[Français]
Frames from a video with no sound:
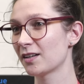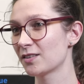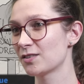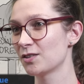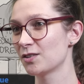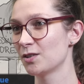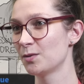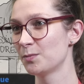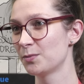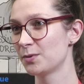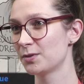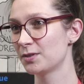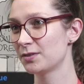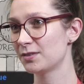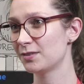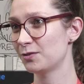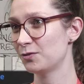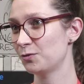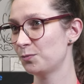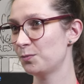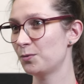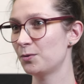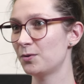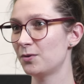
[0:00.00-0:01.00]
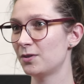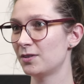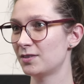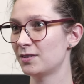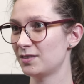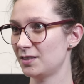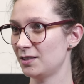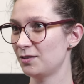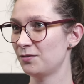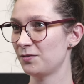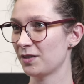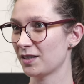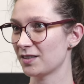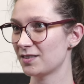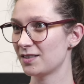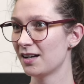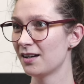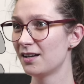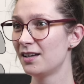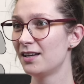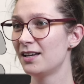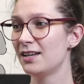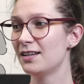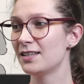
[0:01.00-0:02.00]
exemple, euh, tu peux essayer de faire
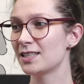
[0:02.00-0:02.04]
ça.